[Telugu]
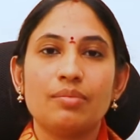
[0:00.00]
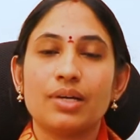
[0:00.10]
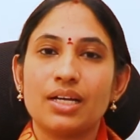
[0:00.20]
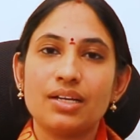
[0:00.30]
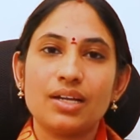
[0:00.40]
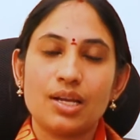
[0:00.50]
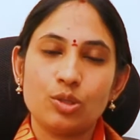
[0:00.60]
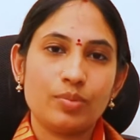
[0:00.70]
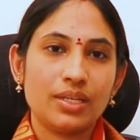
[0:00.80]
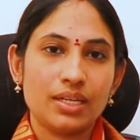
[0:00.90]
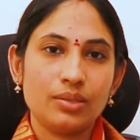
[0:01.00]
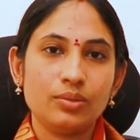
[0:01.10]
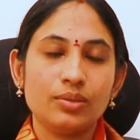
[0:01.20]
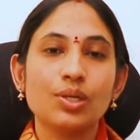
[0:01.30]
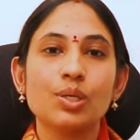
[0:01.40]
మక నాలుగు పాదాలు
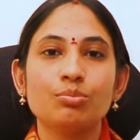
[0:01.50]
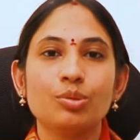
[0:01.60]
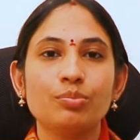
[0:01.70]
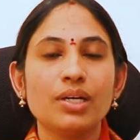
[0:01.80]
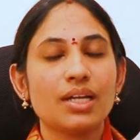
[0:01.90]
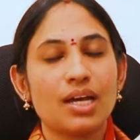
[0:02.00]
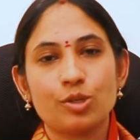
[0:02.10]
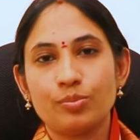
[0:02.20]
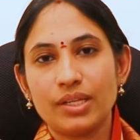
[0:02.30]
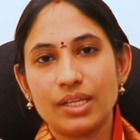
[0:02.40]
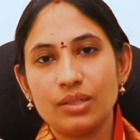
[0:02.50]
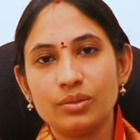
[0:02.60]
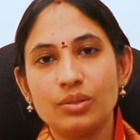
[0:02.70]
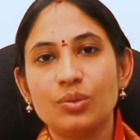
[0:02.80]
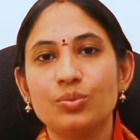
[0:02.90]
పుబ్బ నాలుగు పాదాలు
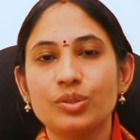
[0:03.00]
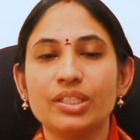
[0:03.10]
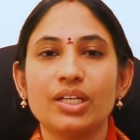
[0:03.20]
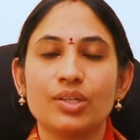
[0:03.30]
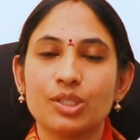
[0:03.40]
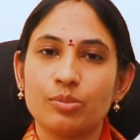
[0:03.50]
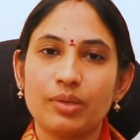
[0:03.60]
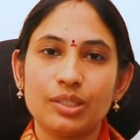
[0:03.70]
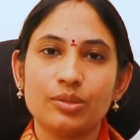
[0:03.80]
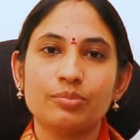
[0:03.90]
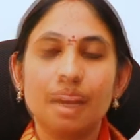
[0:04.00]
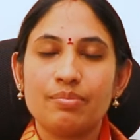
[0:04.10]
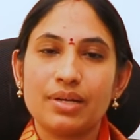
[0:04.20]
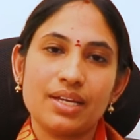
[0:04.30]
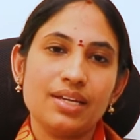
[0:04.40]
ఉత్తర ఒకటో పాదం
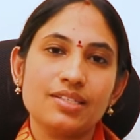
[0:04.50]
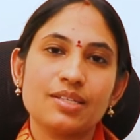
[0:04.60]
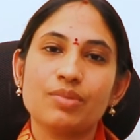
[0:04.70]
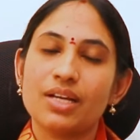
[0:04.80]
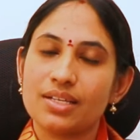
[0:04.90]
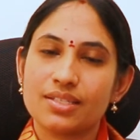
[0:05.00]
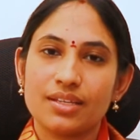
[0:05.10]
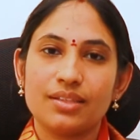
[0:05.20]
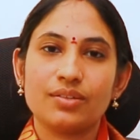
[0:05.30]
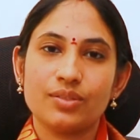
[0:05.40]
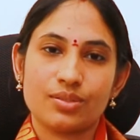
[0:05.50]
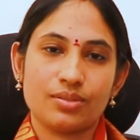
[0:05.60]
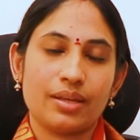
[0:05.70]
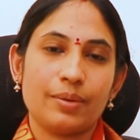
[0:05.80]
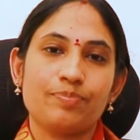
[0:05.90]
మనకి సింహరాశి కిందకి
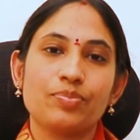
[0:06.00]
వస్తుంది